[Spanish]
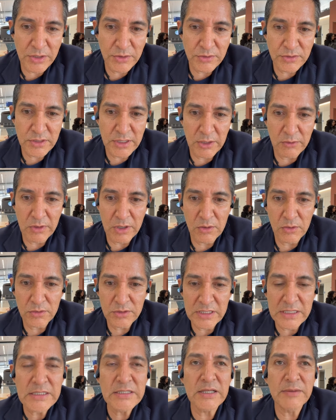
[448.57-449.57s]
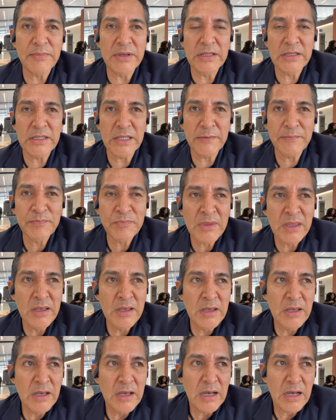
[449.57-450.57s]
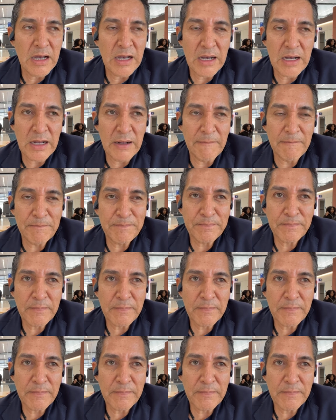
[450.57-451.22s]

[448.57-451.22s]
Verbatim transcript: años que luego tristemente ah,